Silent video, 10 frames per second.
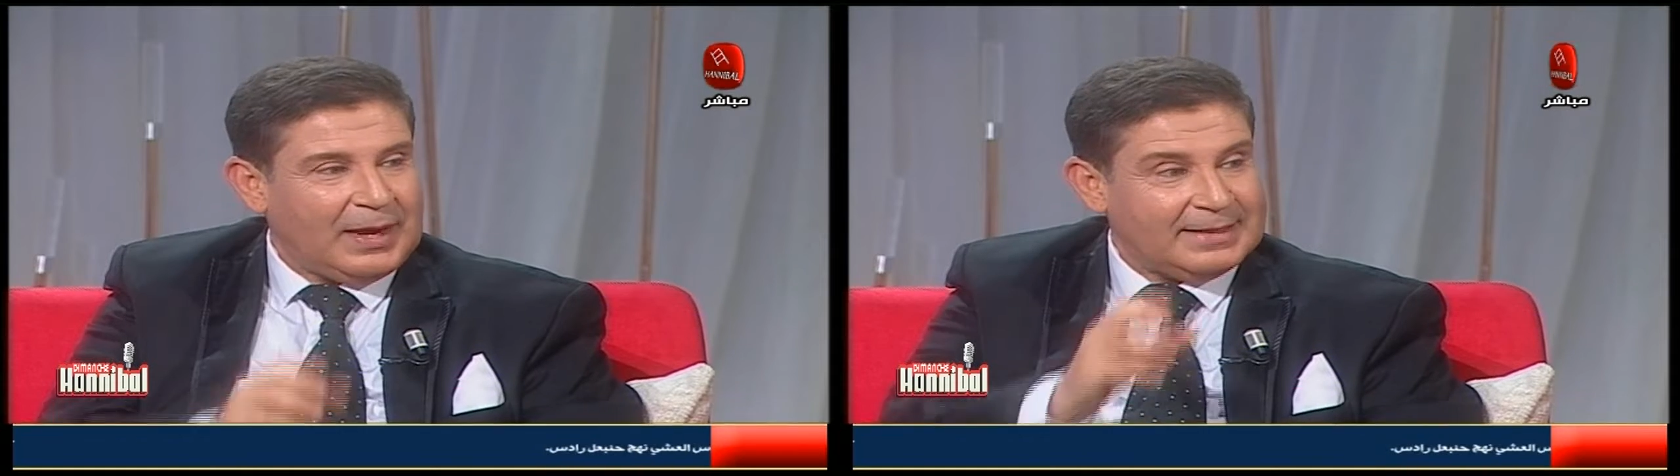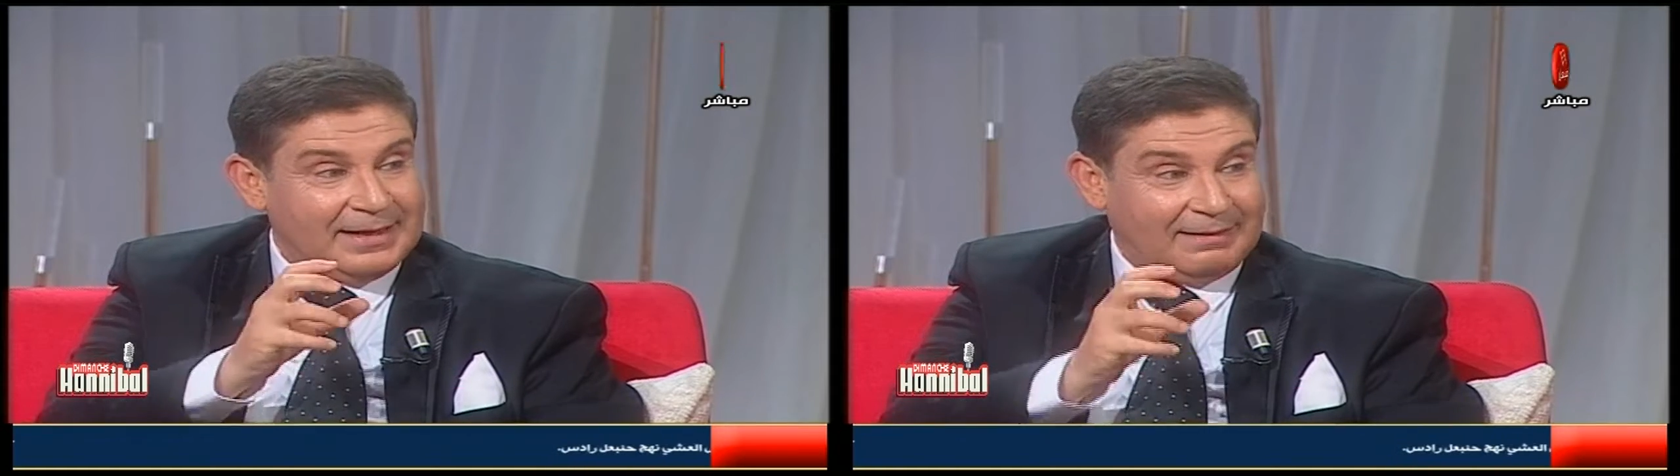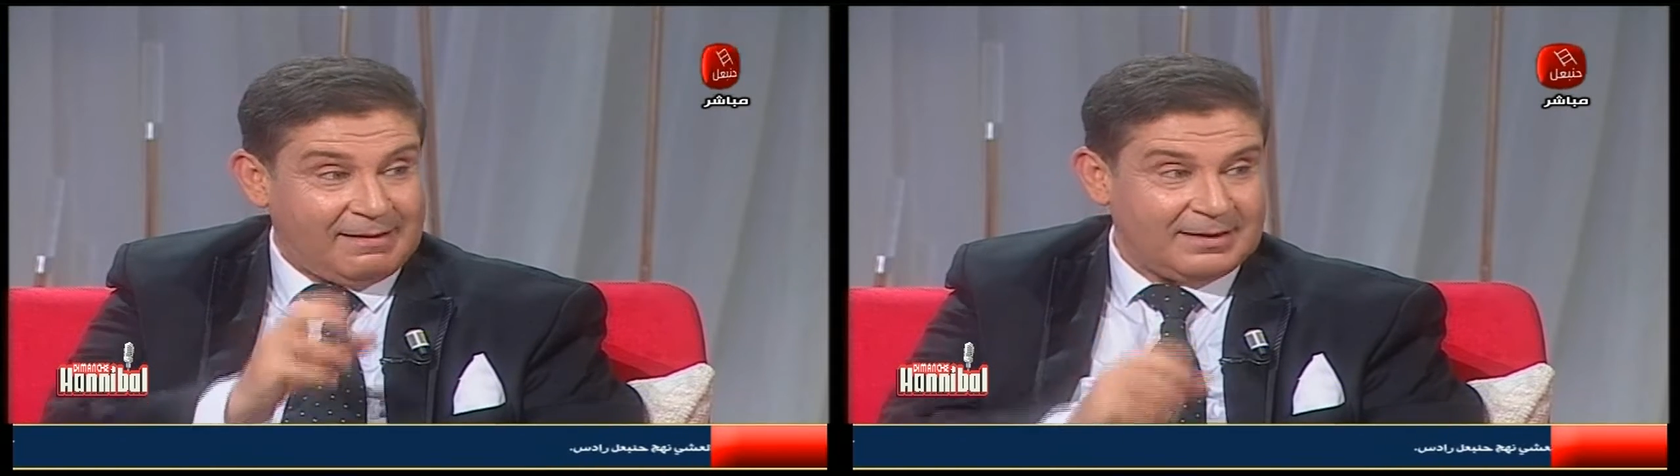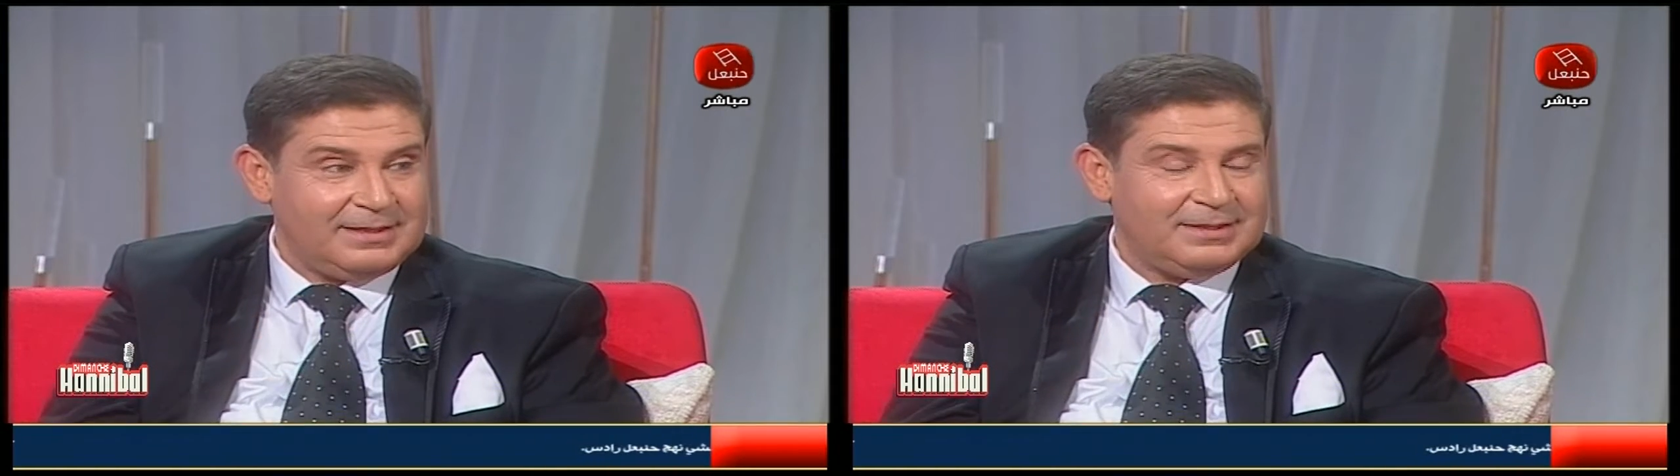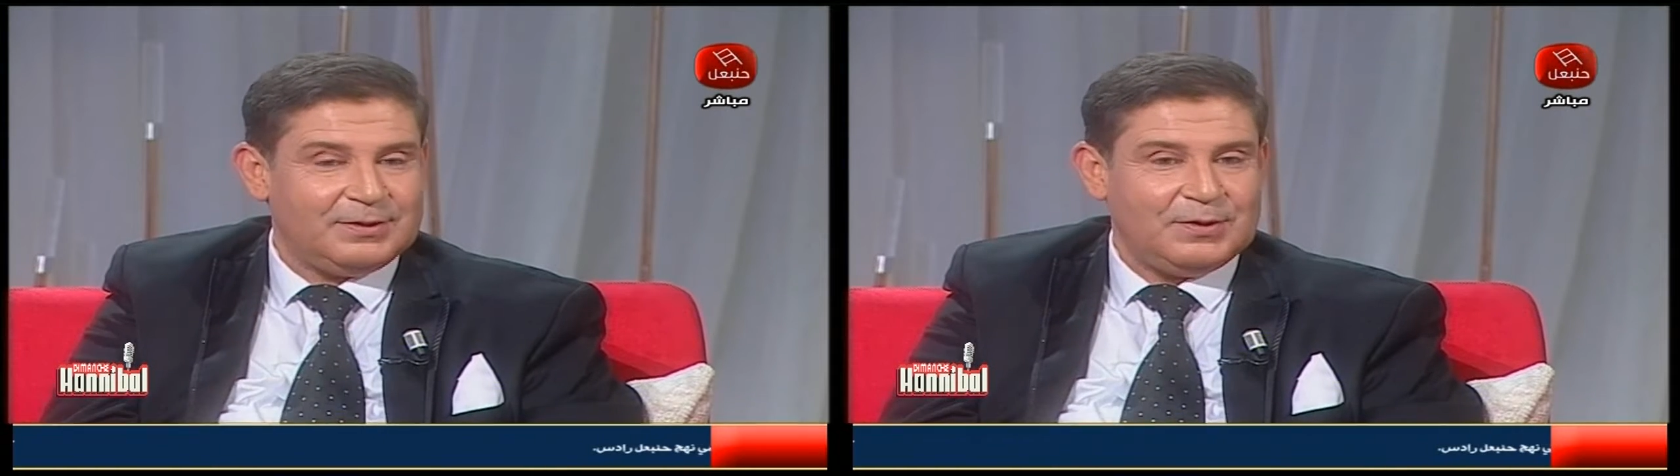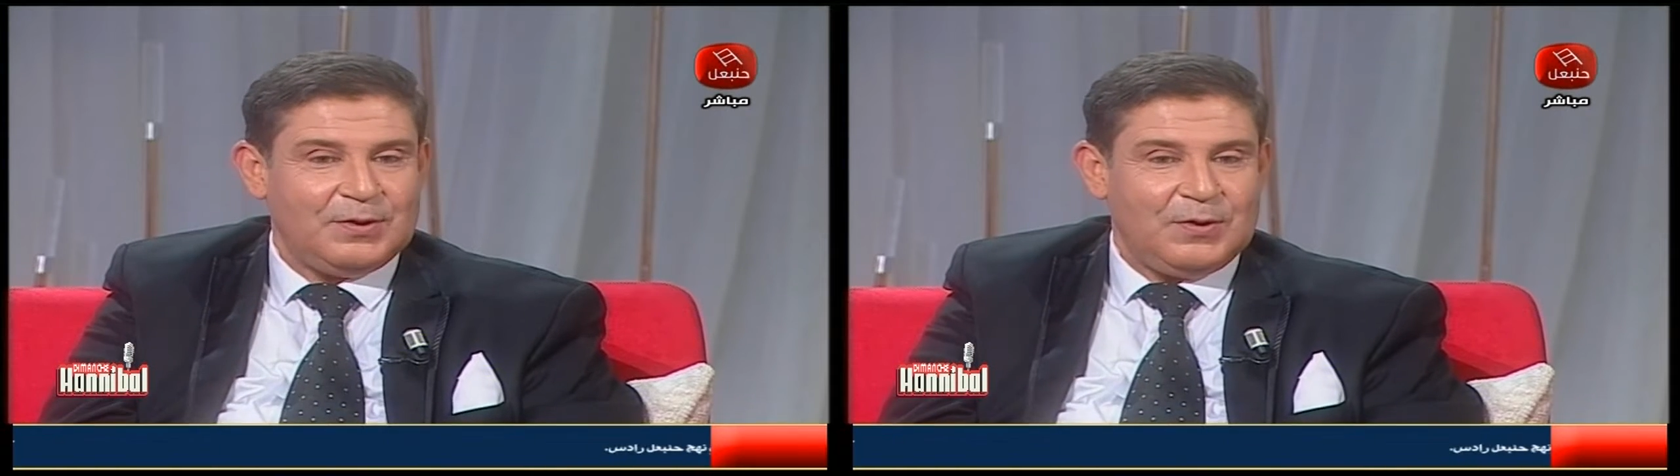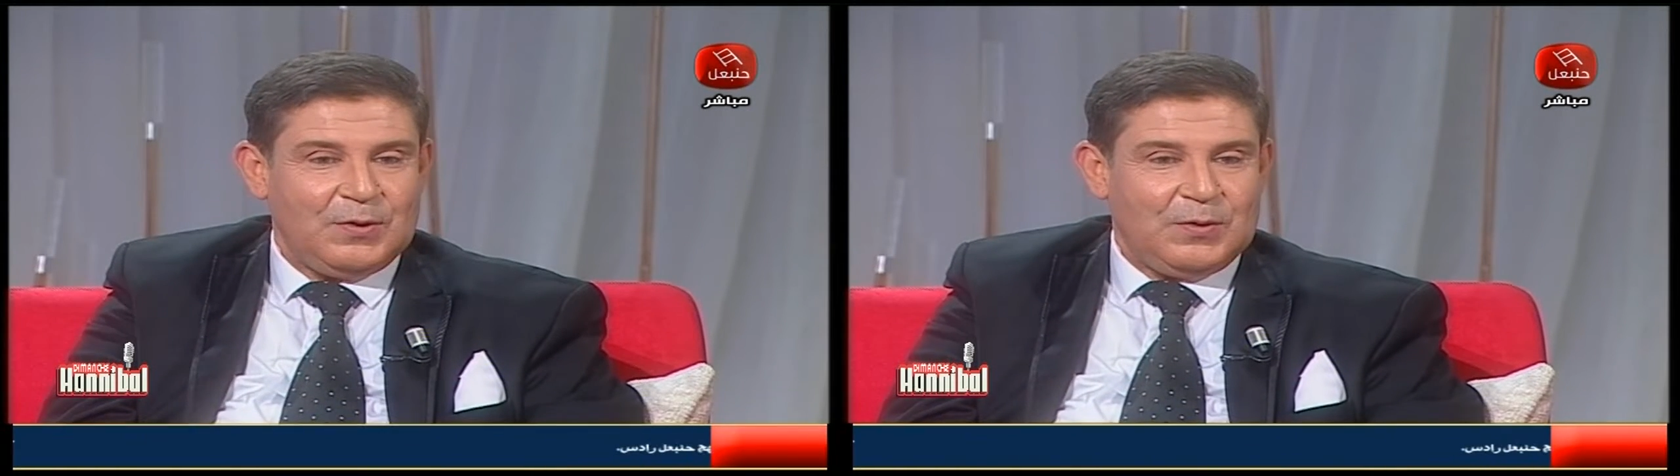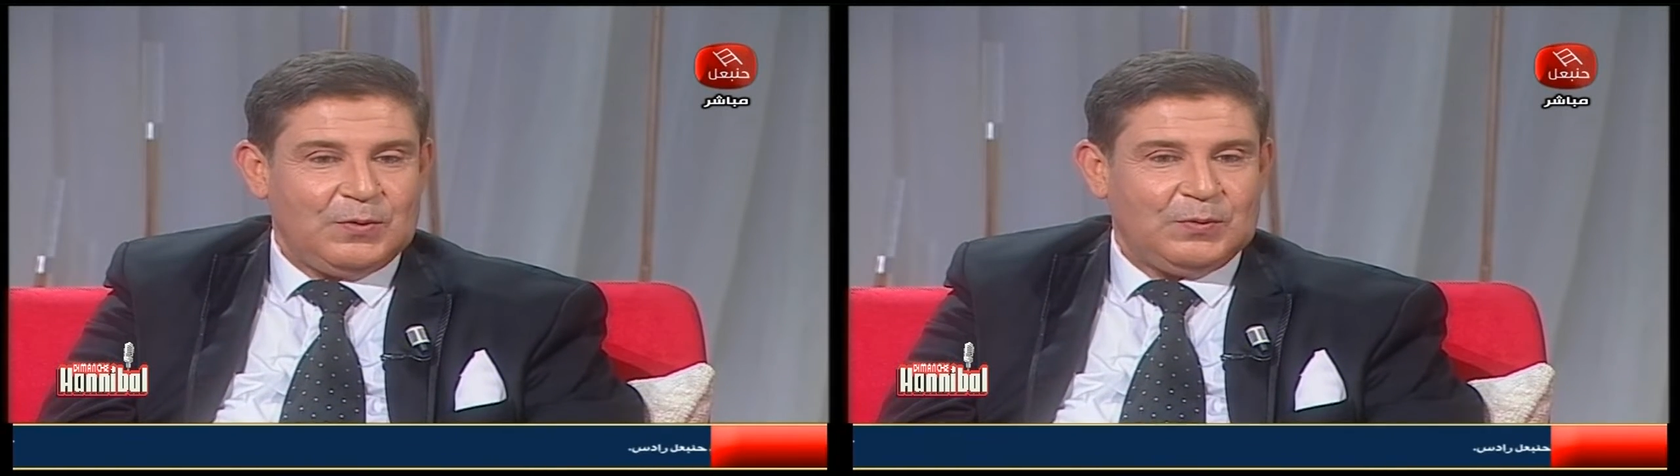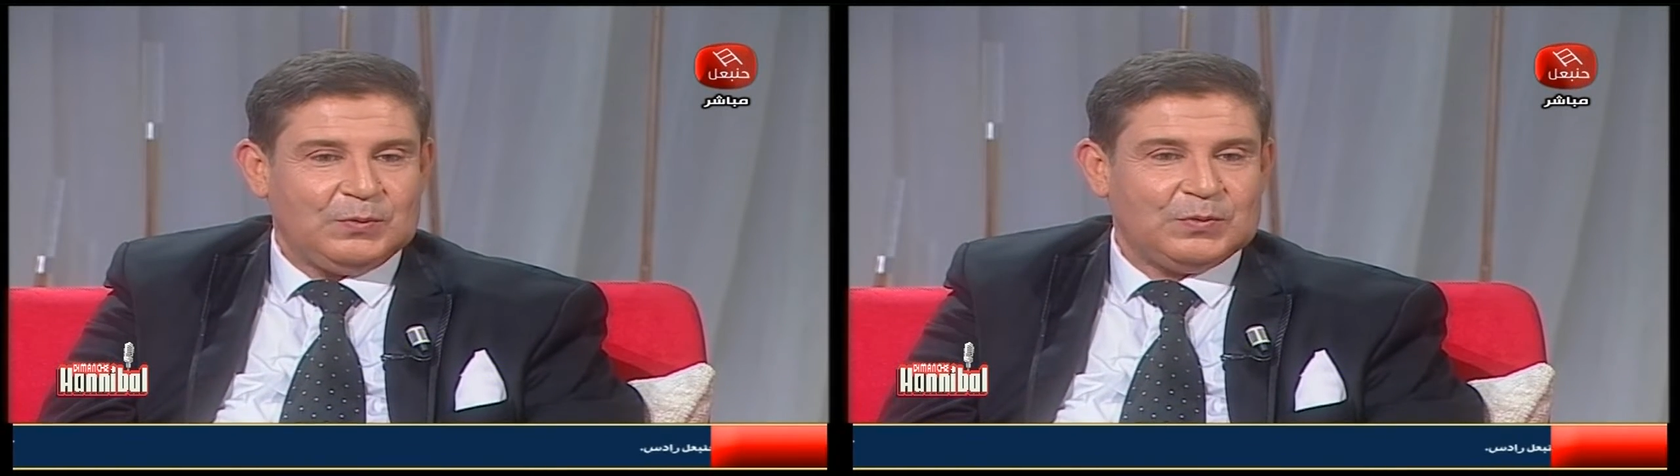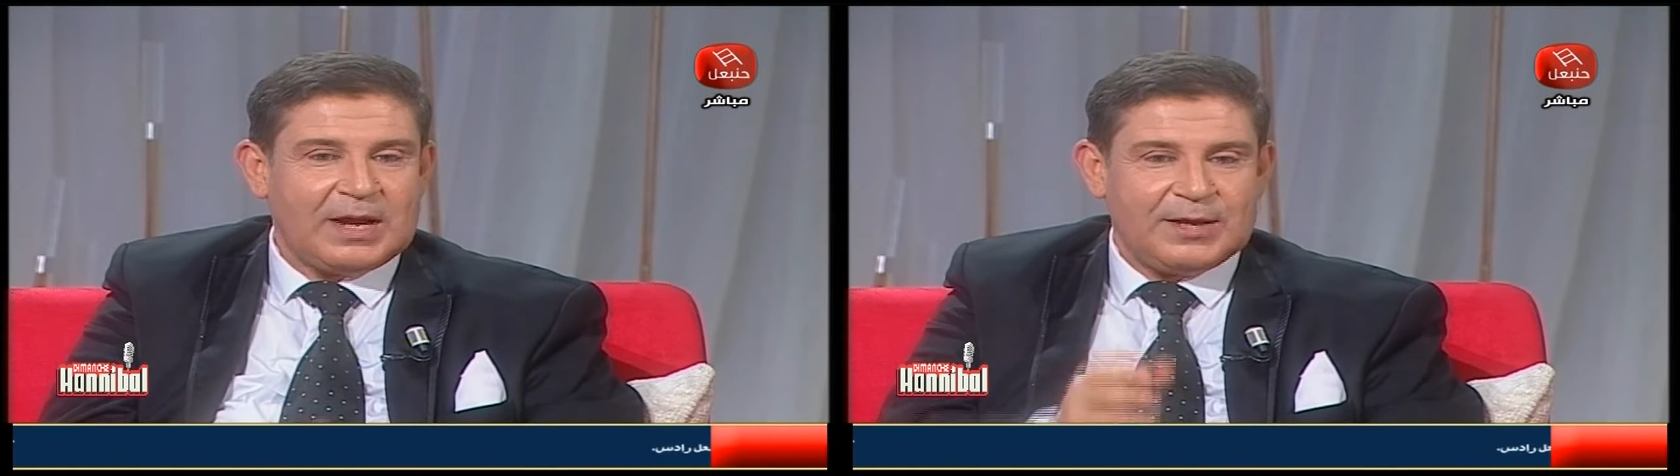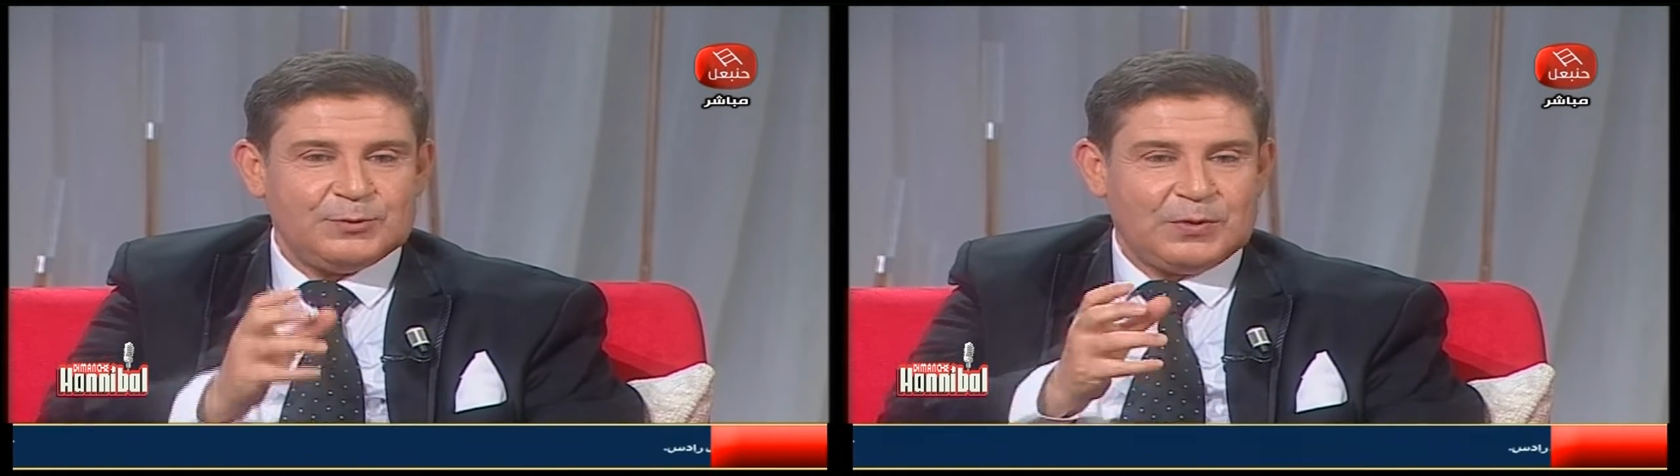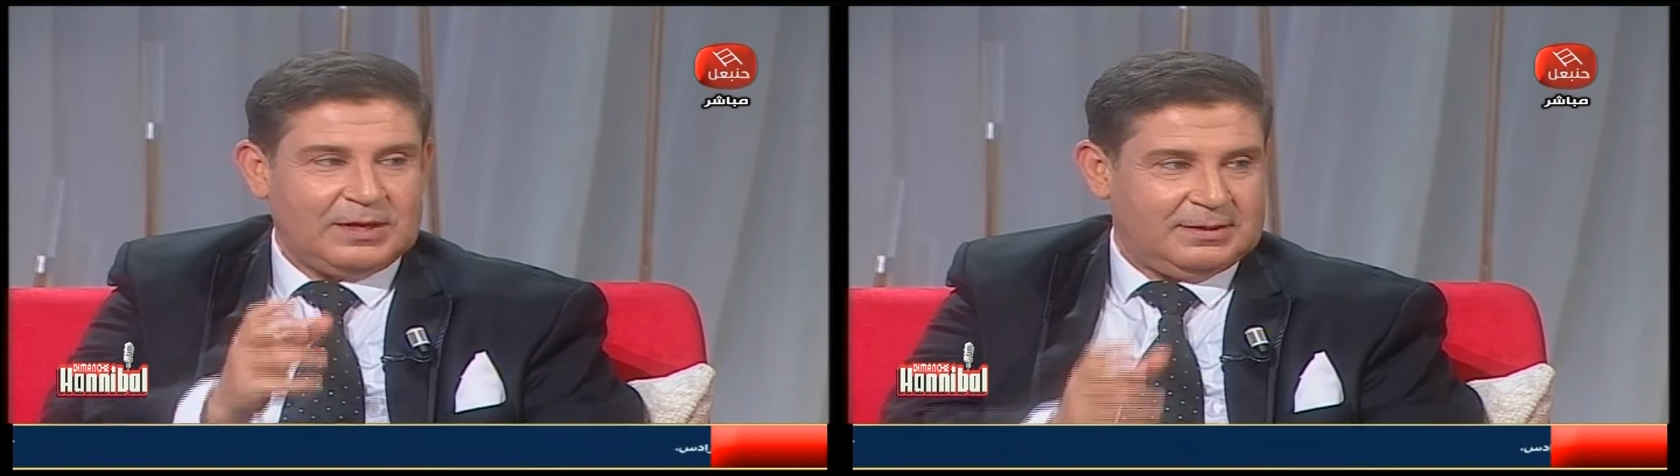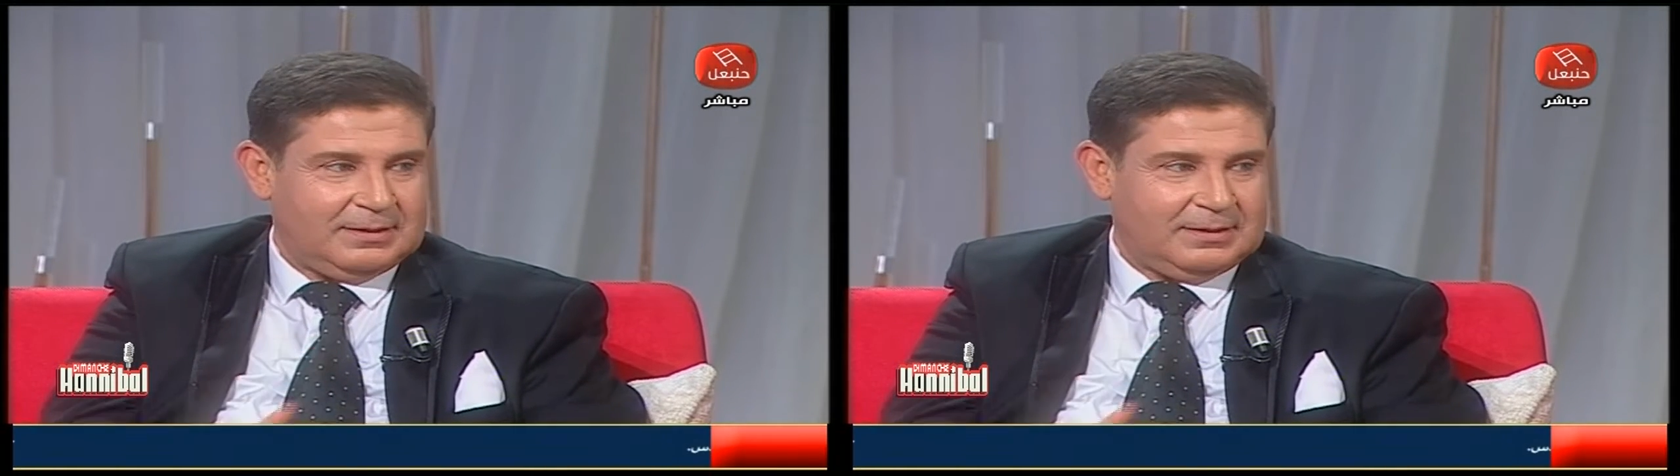وعادل القرقني وراهنوا